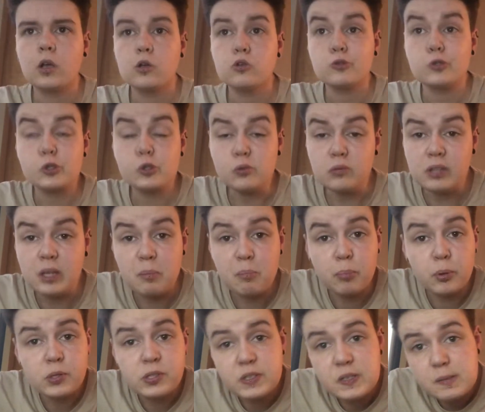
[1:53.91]
ce sont des
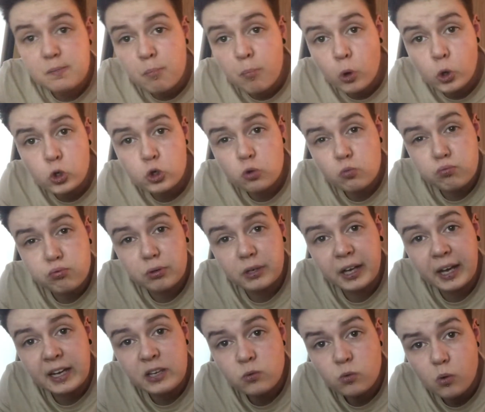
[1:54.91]
petits manchons pour
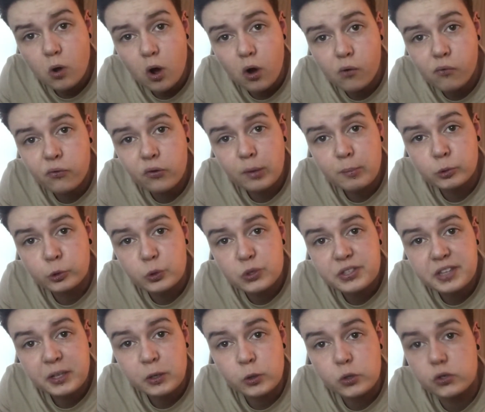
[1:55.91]
crayon en forme de
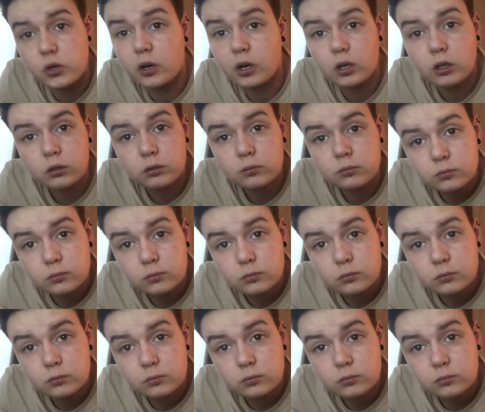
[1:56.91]
stégosaure.